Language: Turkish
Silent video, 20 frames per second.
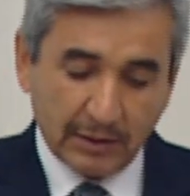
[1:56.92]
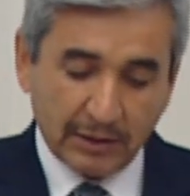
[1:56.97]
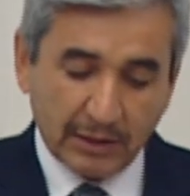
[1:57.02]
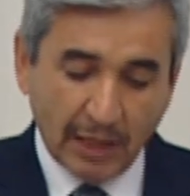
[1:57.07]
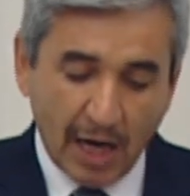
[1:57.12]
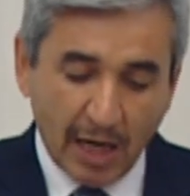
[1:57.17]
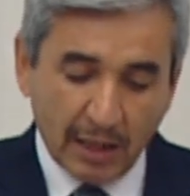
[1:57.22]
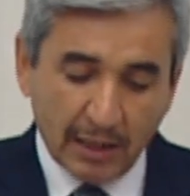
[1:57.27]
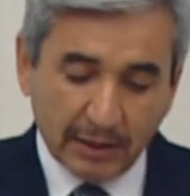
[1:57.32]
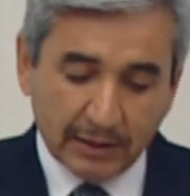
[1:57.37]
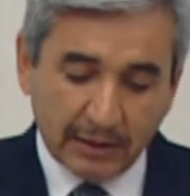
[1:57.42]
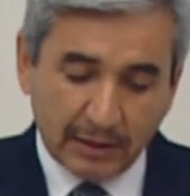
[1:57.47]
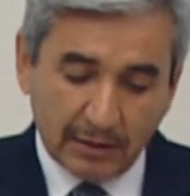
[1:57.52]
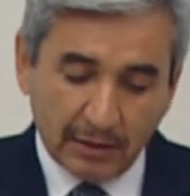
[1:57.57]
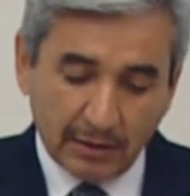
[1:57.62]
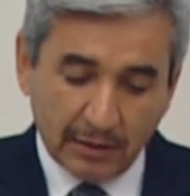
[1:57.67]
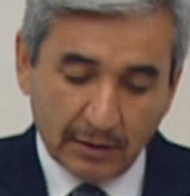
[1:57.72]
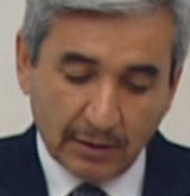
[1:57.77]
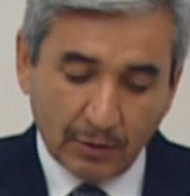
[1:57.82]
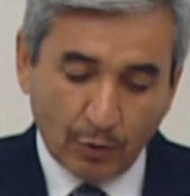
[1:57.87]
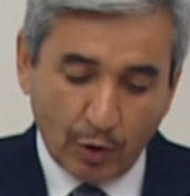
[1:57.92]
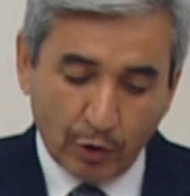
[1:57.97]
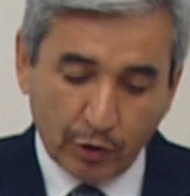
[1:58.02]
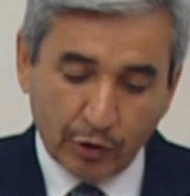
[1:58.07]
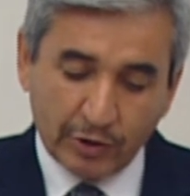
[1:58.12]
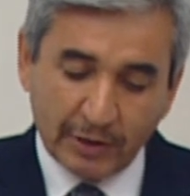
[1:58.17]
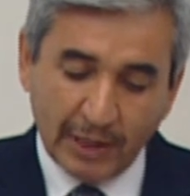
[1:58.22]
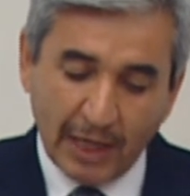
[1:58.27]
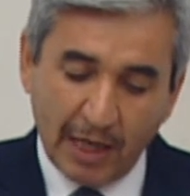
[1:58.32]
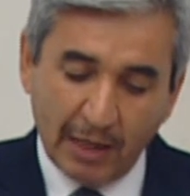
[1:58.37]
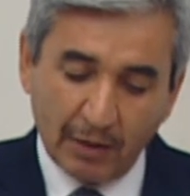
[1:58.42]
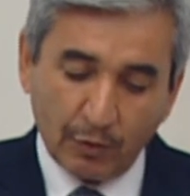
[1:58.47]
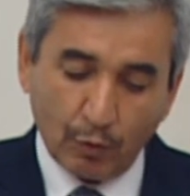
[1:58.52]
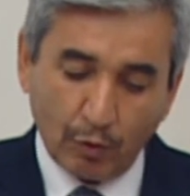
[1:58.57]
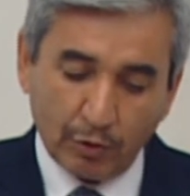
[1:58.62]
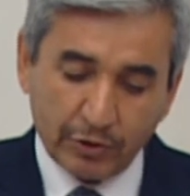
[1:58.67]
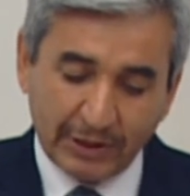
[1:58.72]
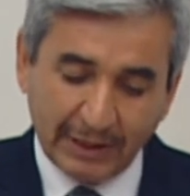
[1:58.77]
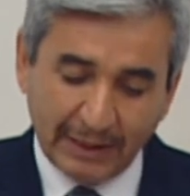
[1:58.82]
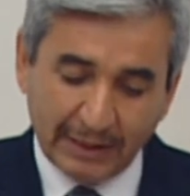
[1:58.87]
Sağlık konusunda
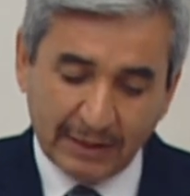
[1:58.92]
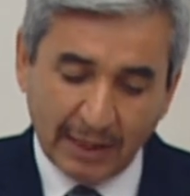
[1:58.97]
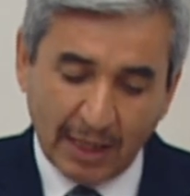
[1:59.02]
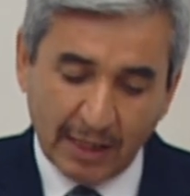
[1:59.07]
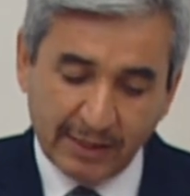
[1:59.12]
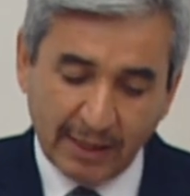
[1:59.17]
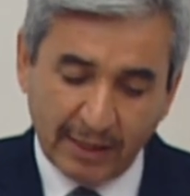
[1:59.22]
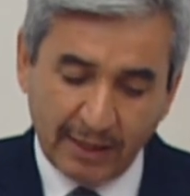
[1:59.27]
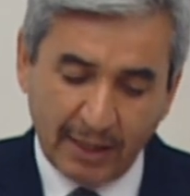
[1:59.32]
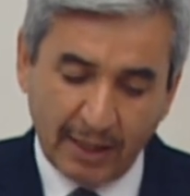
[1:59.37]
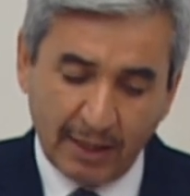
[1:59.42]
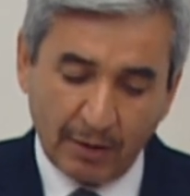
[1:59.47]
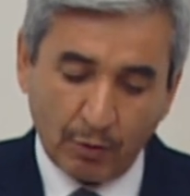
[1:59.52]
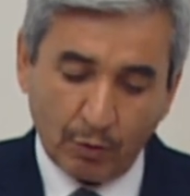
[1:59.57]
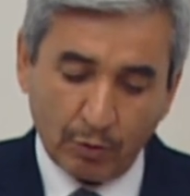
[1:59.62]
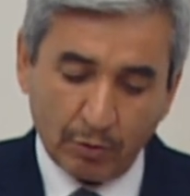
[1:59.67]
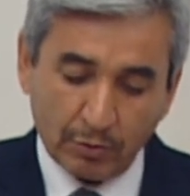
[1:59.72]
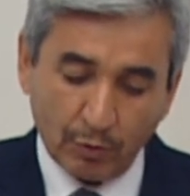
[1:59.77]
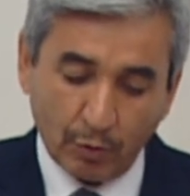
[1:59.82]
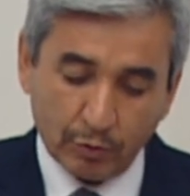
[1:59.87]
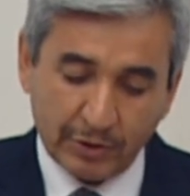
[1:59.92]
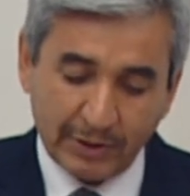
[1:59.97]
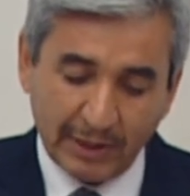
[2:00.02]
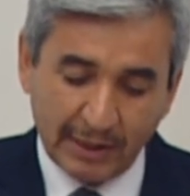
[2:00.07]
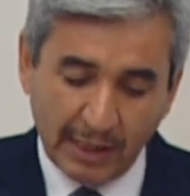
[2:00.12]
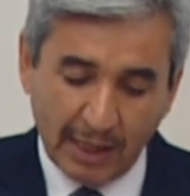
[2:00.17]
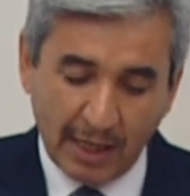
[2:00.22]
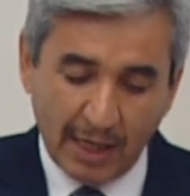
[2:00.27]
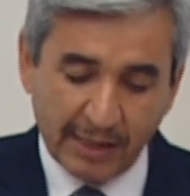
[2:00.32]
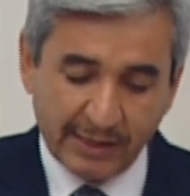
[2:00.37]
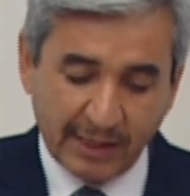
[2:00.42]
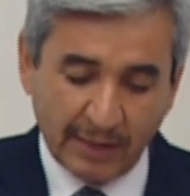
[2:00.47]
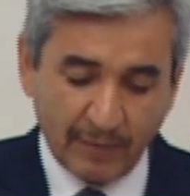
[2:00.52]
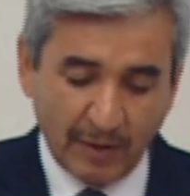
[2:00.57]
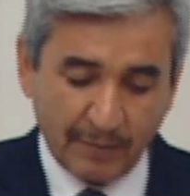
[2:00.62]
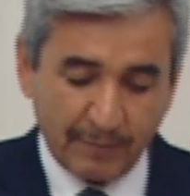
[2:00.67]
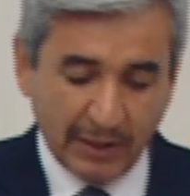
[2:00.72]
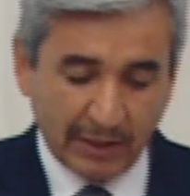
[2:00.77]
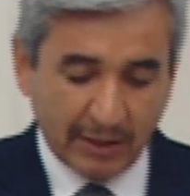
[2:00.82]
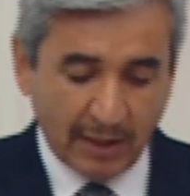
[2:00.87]
18 hastane, 37 ASM,
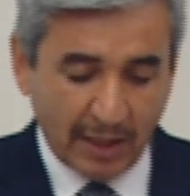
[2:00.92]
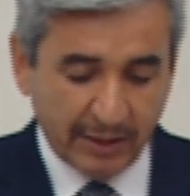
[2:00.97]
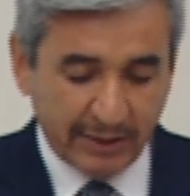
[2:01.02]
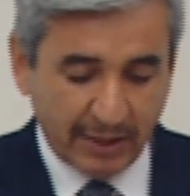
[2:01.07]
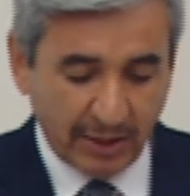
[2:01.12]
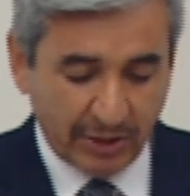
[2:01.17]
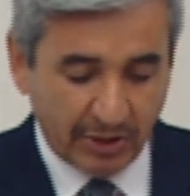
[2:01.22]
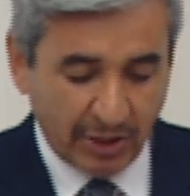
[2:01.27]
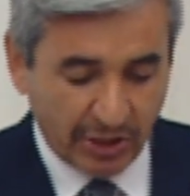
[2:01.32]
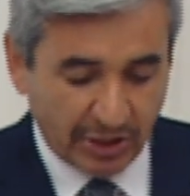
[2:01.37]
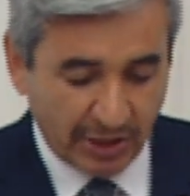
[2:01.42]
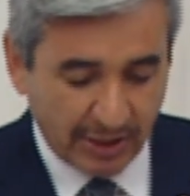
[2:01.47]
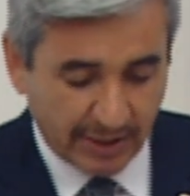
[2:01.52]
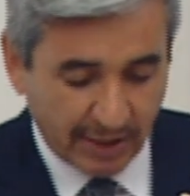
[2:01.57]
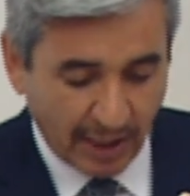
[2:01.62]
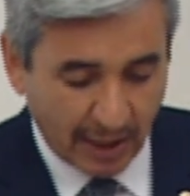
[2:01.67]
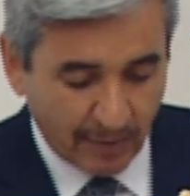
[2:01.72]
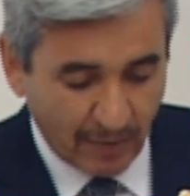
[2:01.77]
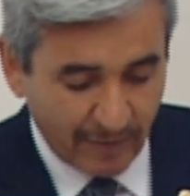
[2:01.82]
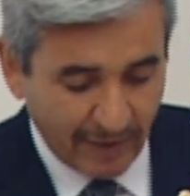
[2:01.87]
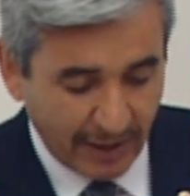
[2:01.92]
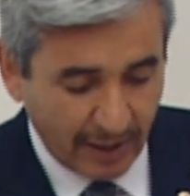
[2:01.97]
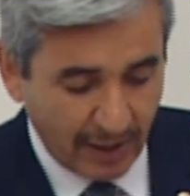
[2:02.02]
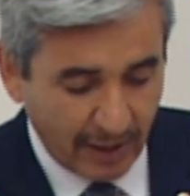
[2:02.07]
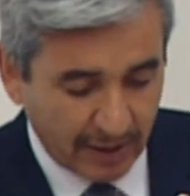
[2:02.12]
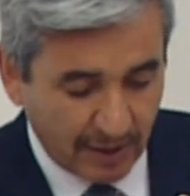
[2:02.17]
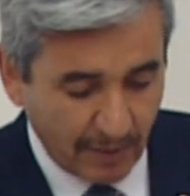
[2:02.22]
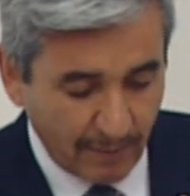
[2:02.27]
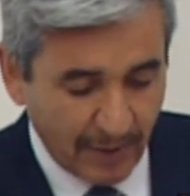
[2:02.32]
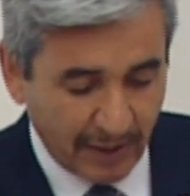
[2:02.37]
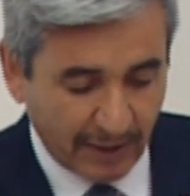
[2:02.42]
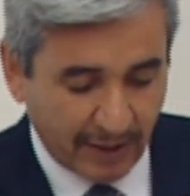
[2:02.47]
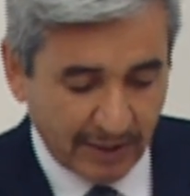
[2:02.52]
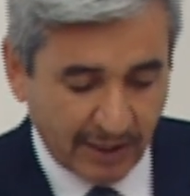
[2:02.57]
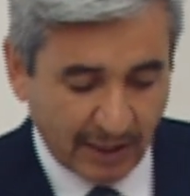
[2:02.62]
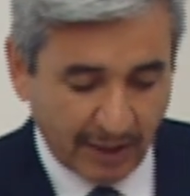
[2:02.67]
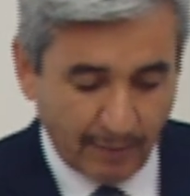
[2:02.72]
bir kanser teşhis tarama ve eğitim merkezi